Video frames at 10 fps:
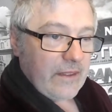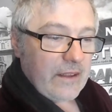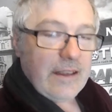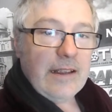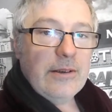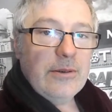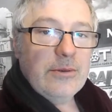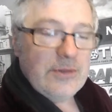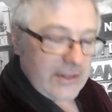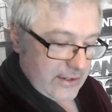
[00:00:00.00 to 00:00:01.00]
Kręgosłup,
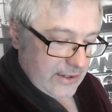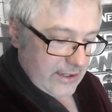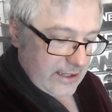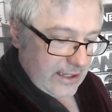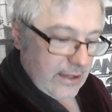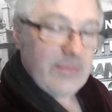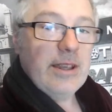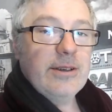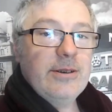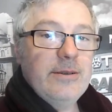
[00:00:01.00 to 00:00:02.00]
wszystko inne
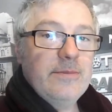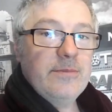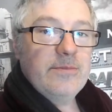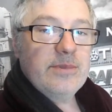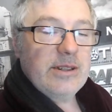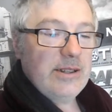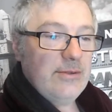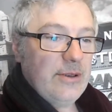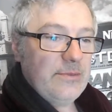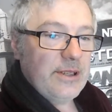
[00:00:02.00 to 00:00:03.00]
tamtego.
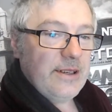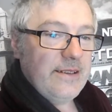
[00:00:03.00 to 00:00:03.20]
Przesiliłem się.